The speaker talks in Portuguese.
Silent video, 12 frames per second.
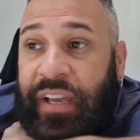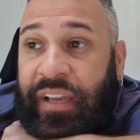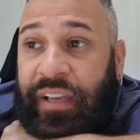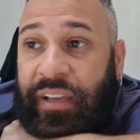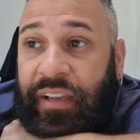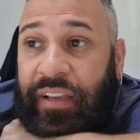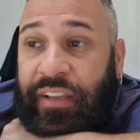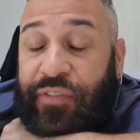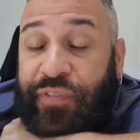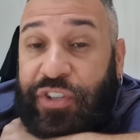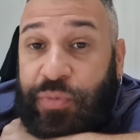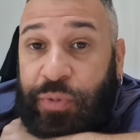É,
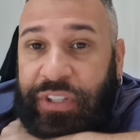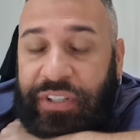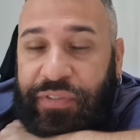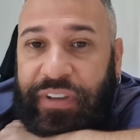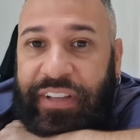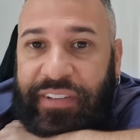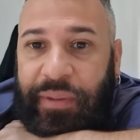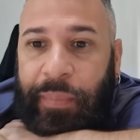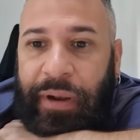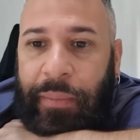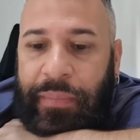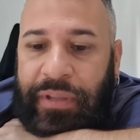que fez muita diferença
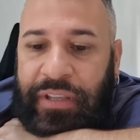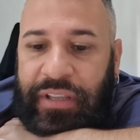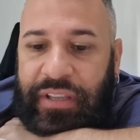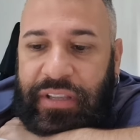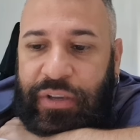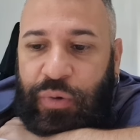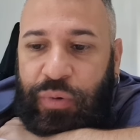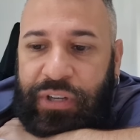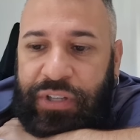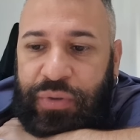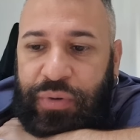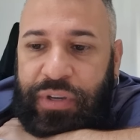para mim. E
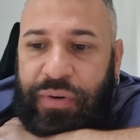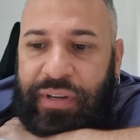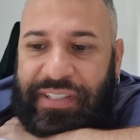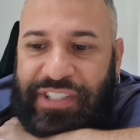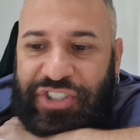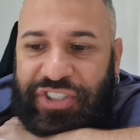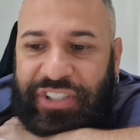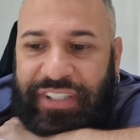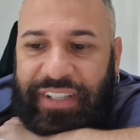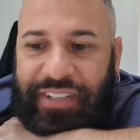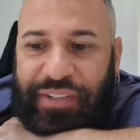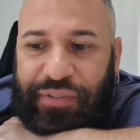quando eu
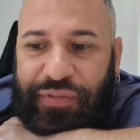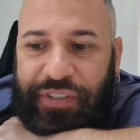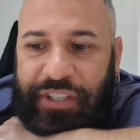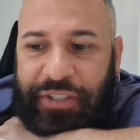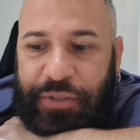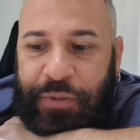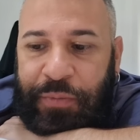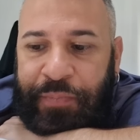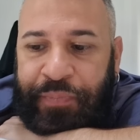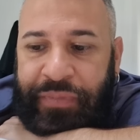assisti esse vídeo,